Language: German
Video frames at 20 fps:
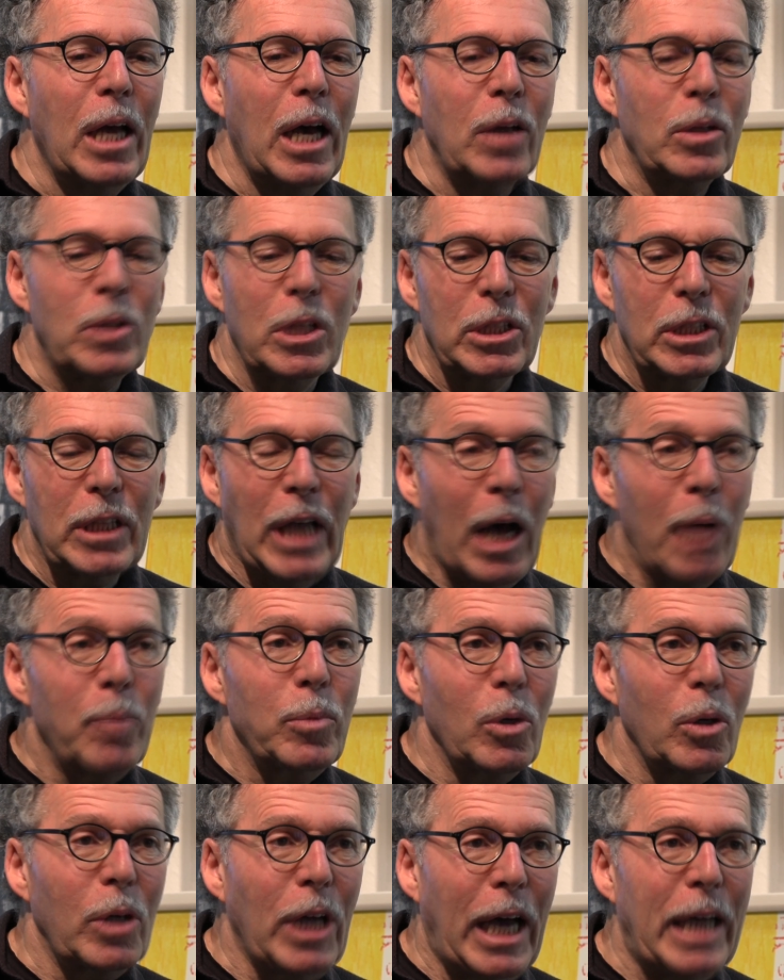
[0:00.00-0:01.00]
Also es gab
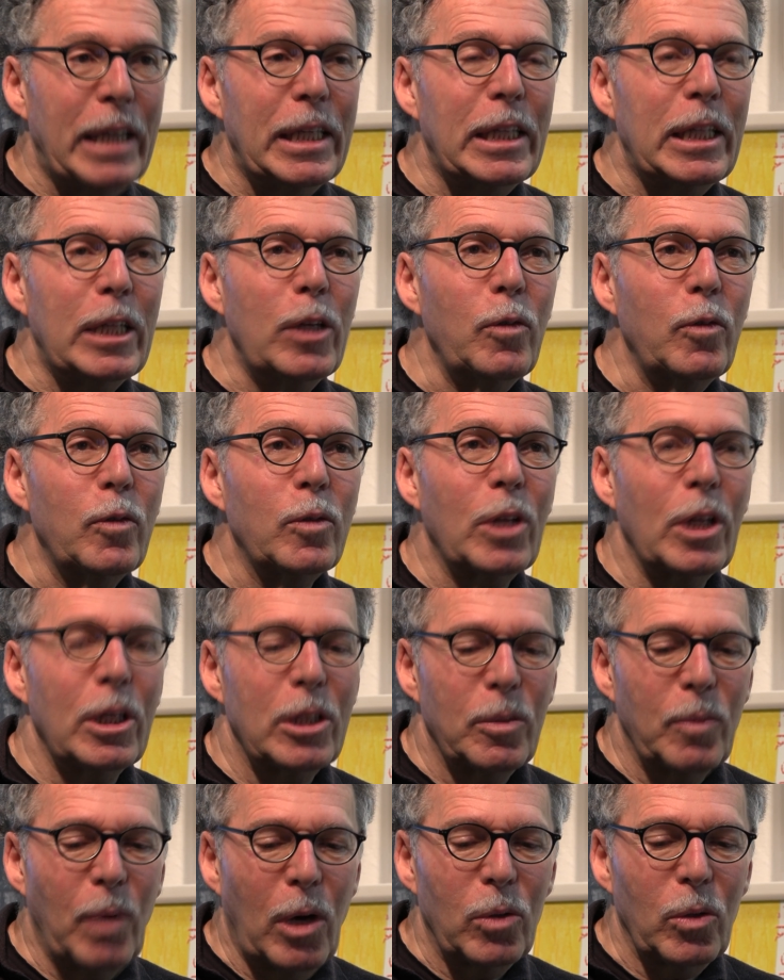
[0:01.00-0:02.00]
noch keinen Lift,
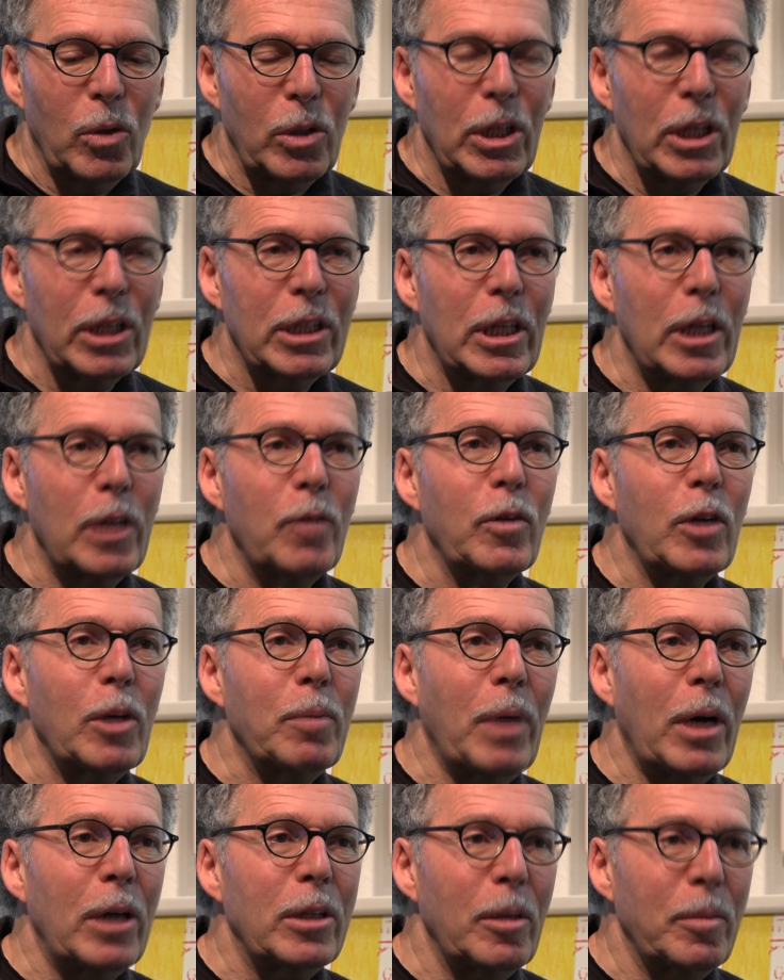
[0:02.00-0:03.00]
es war noch nicht der Lift
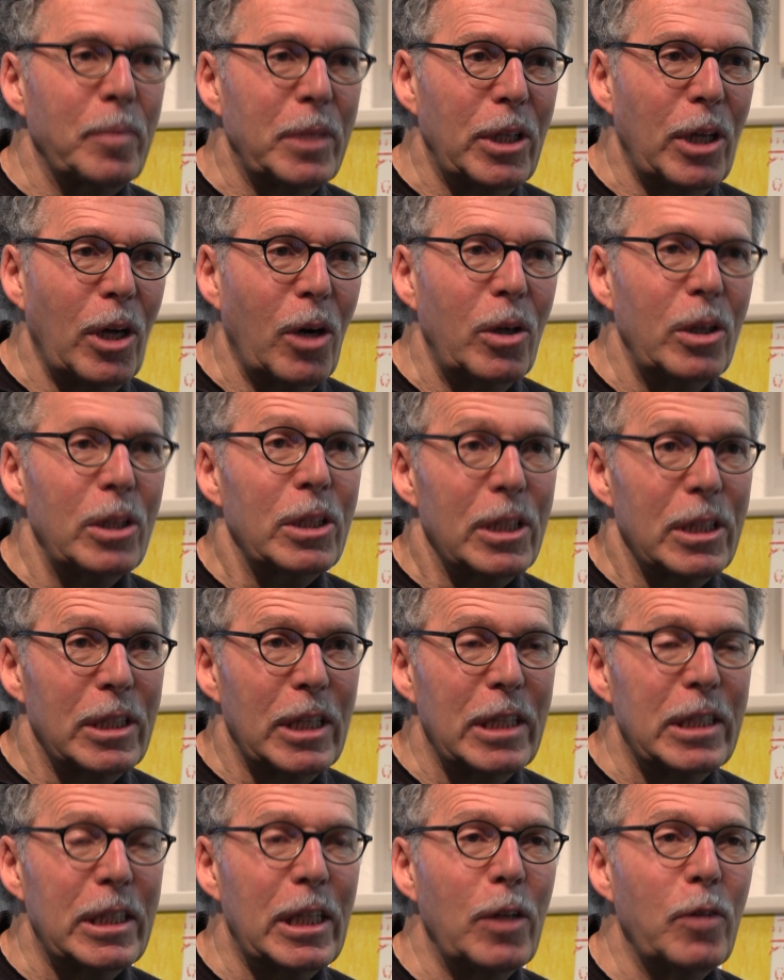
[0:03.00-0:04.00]
gebaut am Tial, der
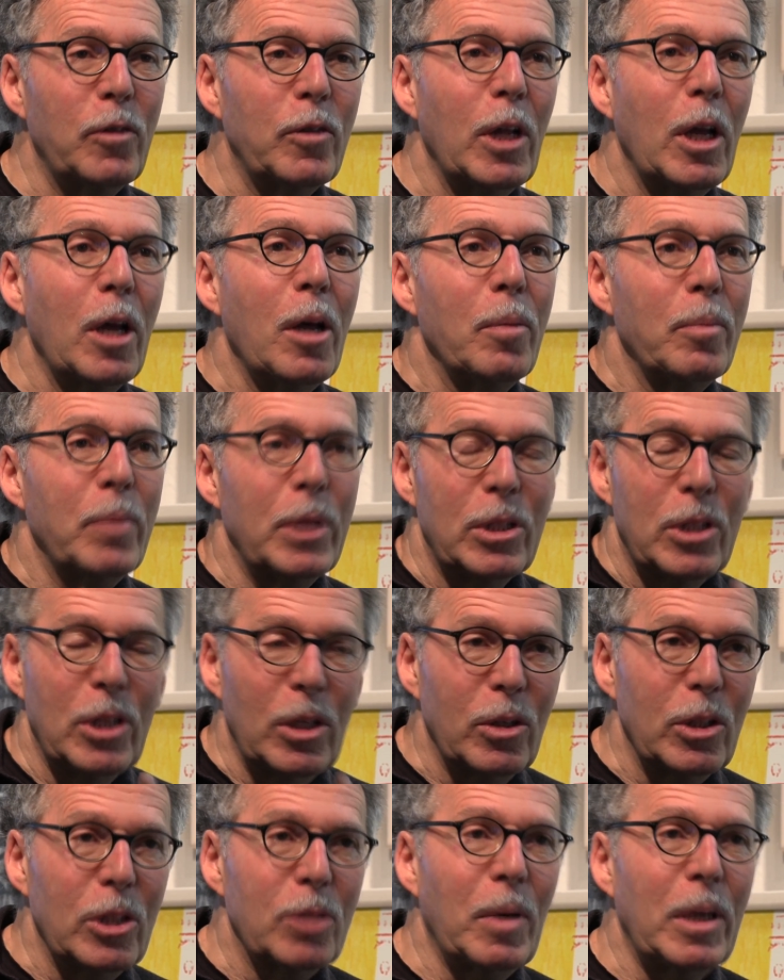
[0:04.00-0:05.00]
Sesslift,
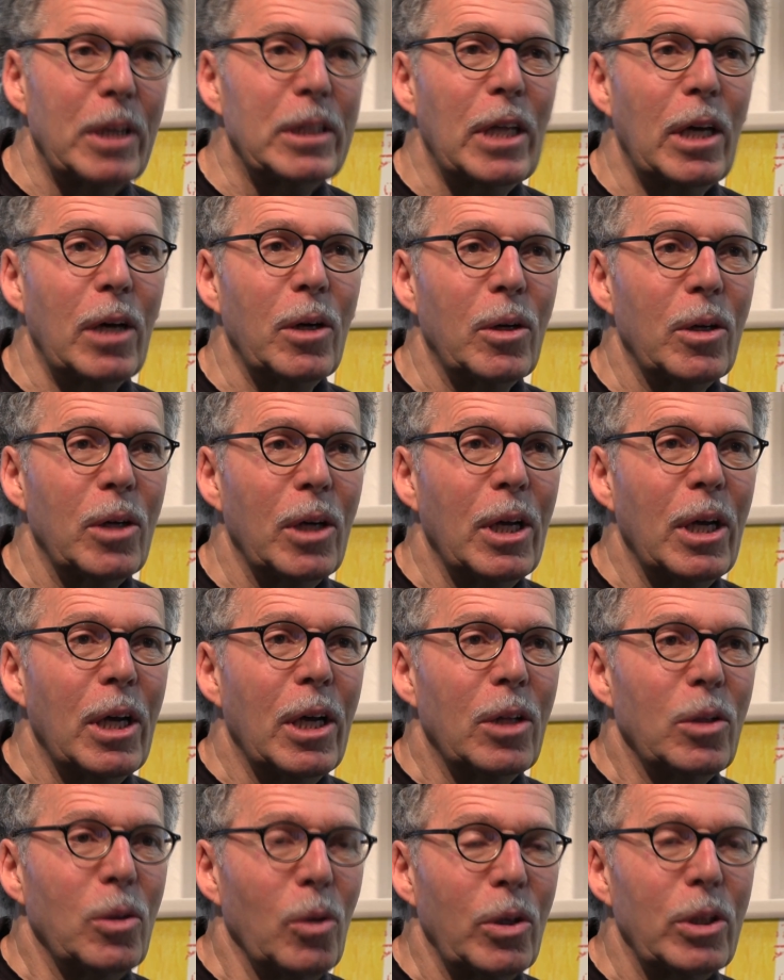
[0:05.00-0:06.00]
beziehungsweise auch
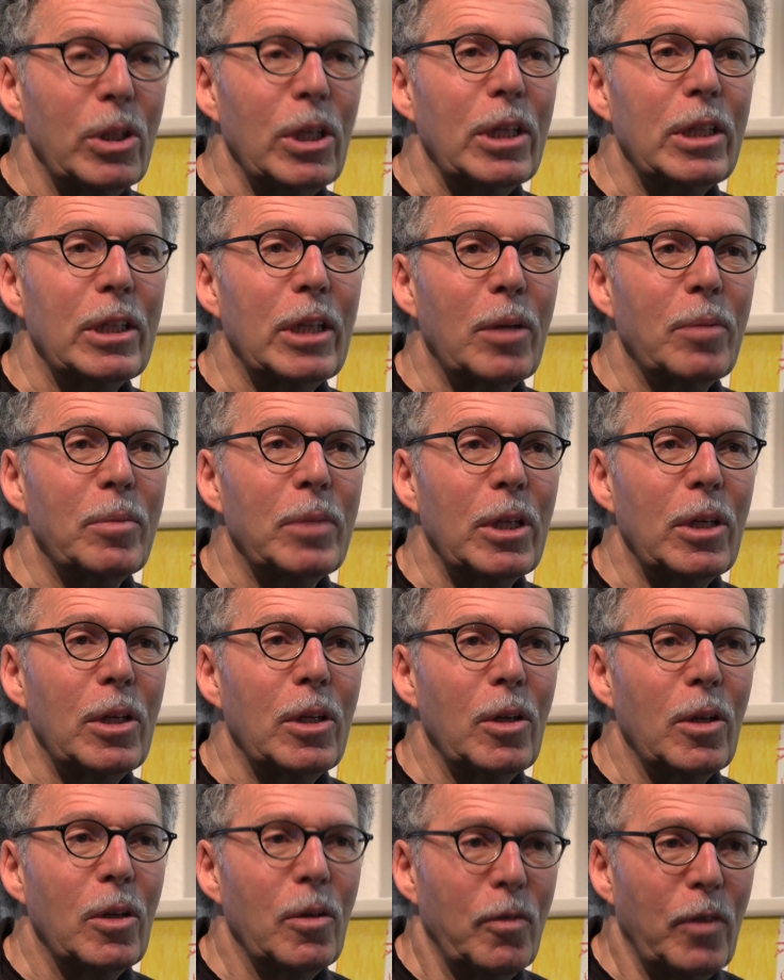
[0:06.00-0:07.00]
noch nicht eben
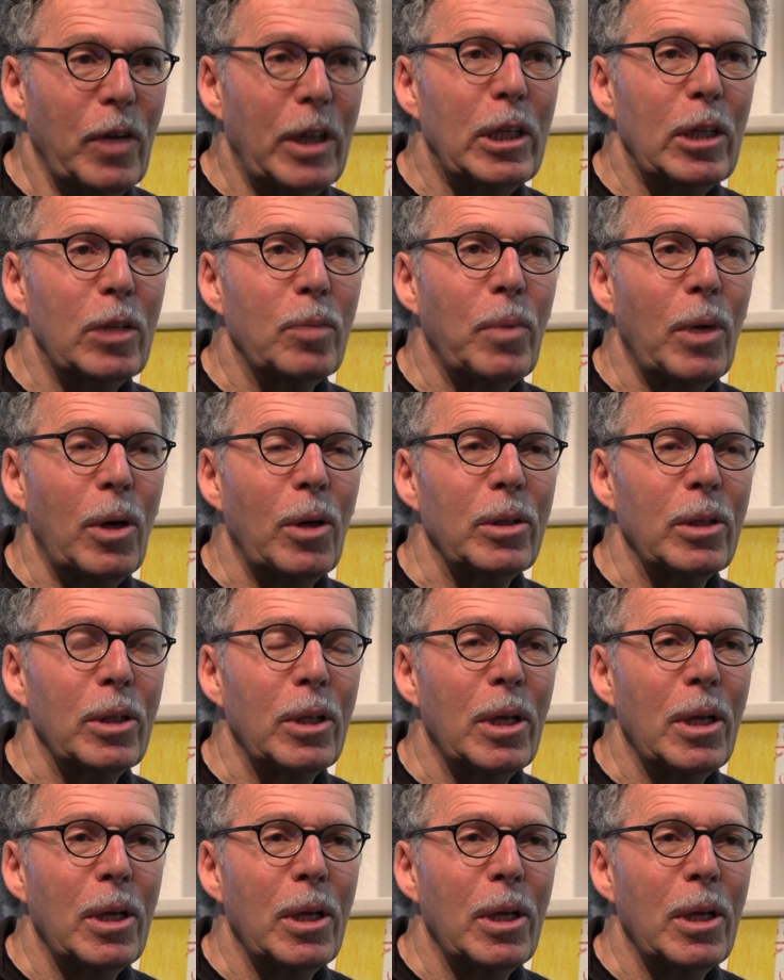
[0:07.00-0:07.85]
die Fennetbahn.